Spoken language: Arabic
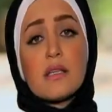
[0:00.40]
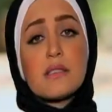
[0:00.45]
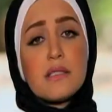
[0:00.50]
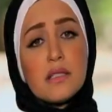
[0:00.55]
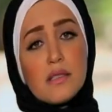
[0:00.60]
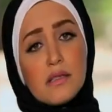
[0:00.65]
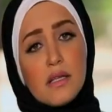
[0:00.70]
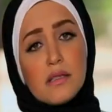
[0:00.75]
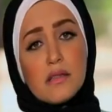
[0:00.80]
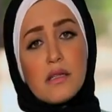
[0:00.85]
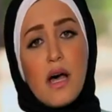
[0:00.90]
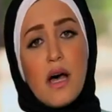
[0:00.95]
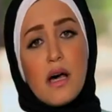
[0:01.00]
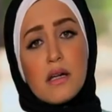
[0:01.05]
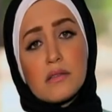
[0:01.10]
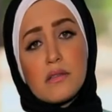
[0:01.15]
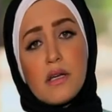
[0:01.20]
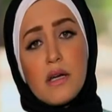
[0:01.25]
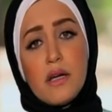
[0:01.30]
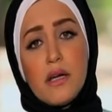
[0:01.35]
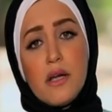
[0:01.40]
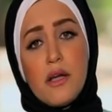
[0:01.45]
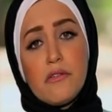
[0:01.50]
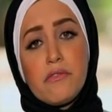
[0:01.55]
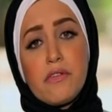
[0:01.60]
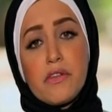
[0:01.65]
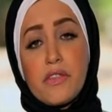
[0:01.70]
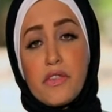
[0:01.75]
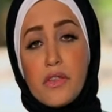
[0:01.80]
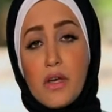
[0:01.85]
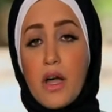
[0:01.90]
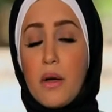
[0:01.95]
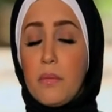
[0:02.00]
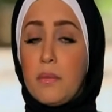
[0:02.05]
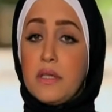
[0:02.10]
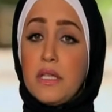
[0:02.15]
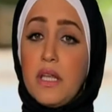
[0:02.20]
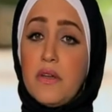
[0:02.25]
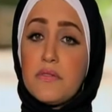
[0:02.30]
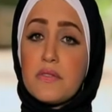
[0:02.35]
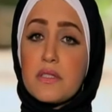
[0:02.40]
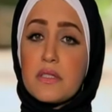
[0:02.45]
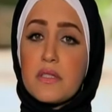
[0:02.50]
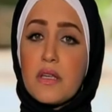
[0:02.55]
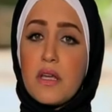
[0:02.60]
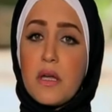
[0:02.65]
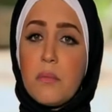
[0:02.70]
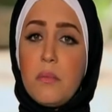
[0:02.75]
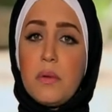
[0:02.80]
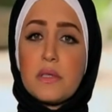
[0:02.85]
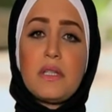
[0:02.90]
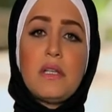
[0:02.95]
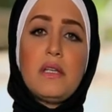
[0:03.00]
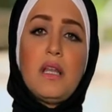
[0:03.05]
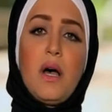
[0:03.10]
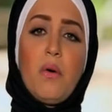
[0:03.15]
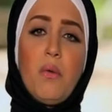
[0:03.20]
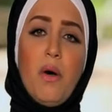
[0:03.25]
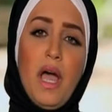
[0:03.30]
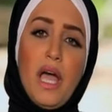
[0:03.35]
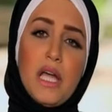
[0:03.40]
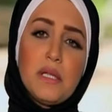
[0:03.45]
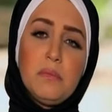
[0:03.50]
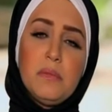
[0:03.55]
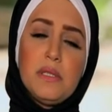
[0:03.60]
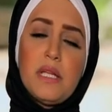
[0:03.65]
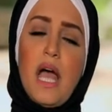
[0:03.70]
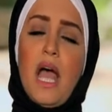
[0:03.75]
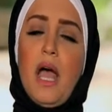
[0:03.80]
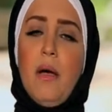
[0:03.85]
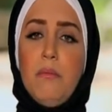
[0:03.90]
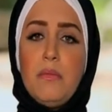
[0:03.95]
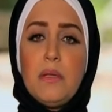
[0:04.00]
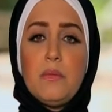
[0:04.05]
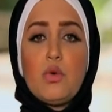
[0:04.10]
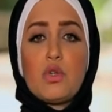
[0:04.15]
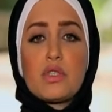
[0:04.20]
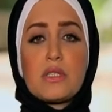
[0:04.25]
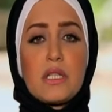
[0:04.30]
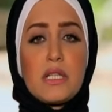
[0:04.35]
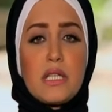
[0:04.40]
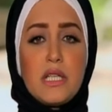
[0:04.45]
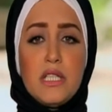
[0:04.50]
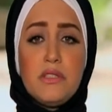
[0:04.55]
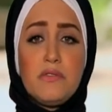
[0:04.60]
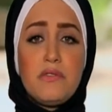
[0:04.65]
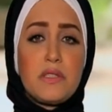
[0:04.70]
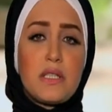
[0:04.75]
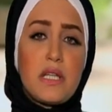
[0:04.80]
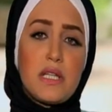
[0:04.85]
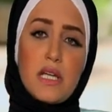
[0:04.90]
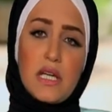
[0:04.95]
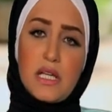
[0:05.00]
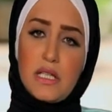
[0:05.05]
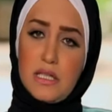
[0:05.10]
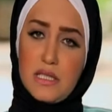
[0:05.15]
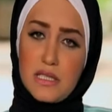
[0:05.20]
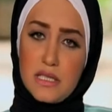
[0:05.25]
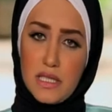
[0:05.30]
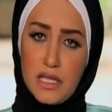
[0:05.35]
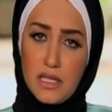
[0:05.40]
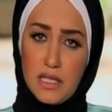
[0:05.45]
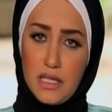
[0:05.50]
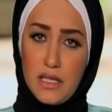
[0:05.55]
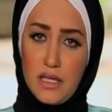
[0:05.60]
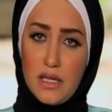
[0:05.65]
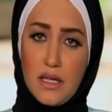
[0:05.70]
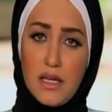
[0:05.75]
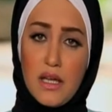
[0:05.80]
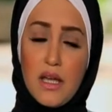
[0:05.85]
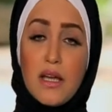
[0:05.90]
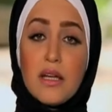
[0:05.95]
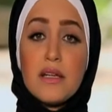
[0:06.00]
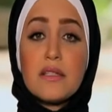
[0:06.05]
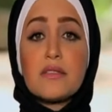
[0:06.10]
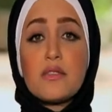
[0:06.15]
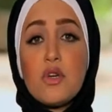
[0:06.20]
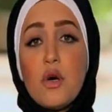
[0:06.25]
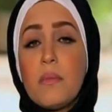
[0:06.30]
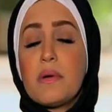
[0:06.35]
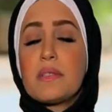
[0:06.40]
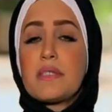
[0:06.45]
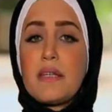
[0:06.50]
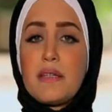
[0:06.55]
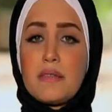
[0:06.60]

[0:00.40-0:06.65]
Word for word: قصتنا النهاردة في الثقة بالنفس بطلها واحد من أهم المخترعين في تاريخ الإنسانية توماس